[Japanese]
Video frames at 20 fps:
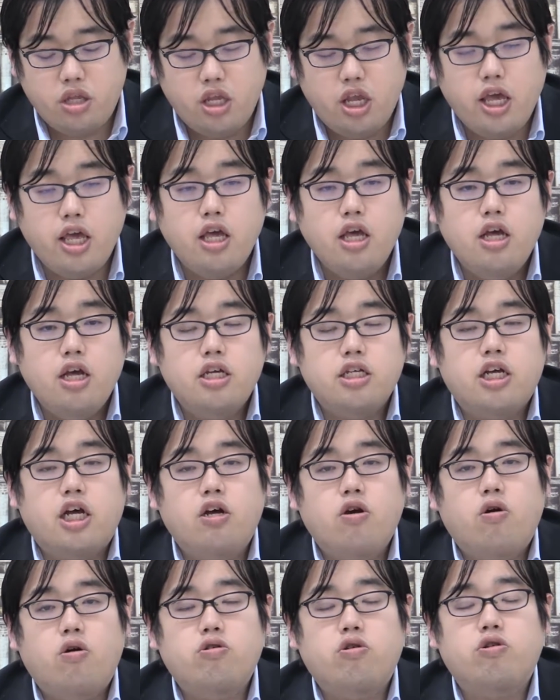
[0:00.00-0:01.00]
で、
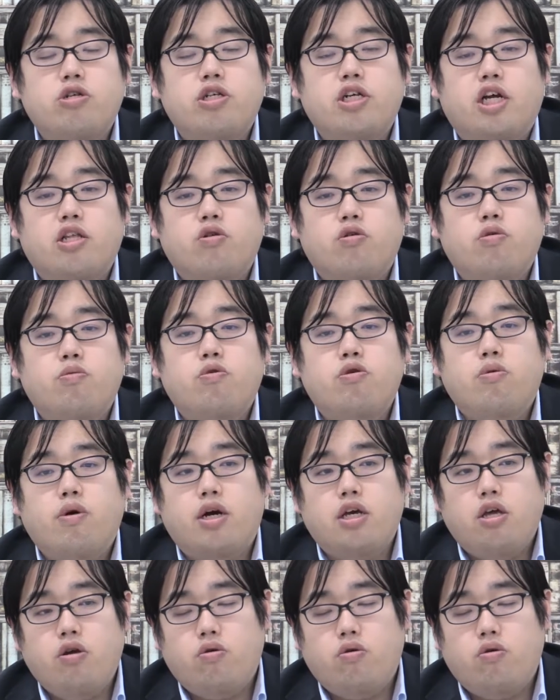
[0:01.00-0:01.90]
参考してやっておくものは、